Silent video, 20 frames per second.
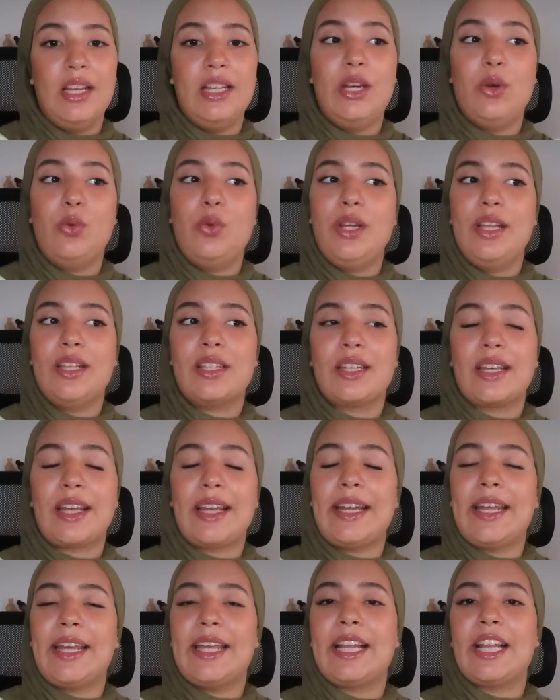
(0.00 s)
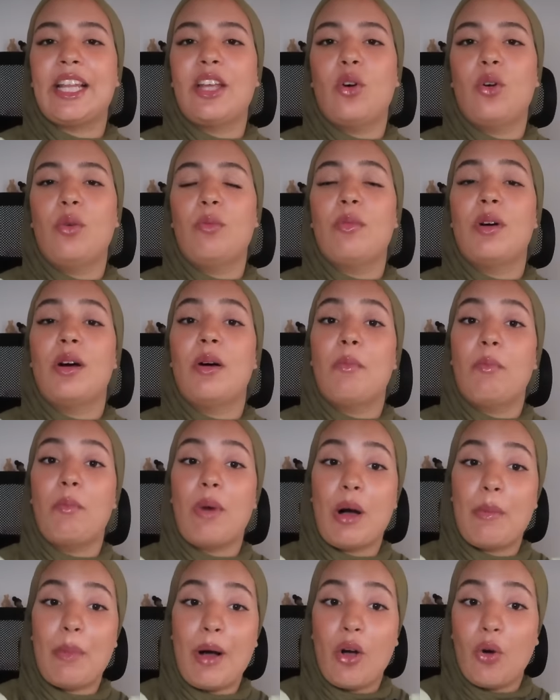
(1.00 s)
اللي وليت كنعيط لهم
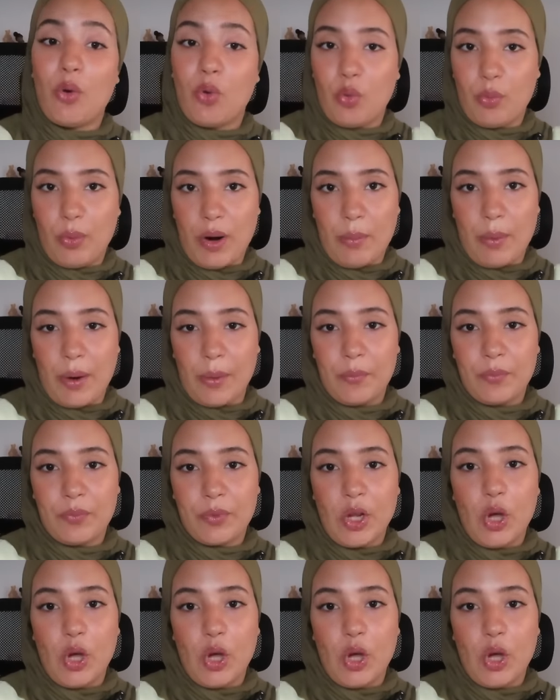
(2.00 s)
ماما وبابا